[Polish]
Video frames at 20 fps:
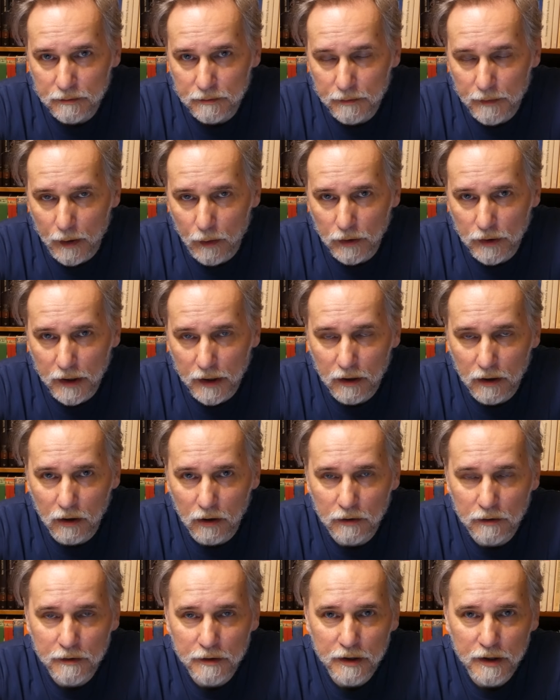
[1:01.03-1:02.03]
Mało
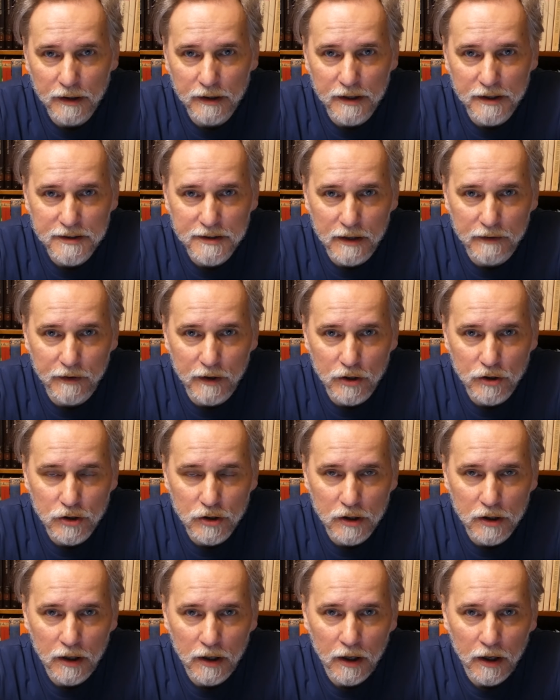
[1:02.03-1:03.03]
tego, jeden z
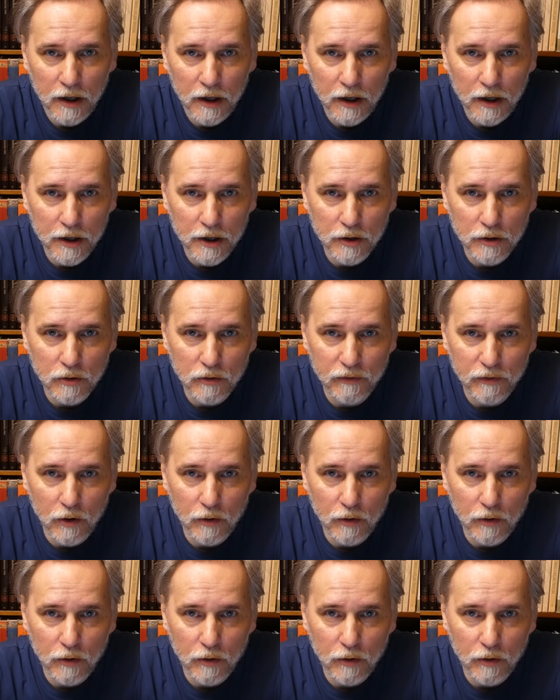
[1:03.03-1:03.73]
największych rynków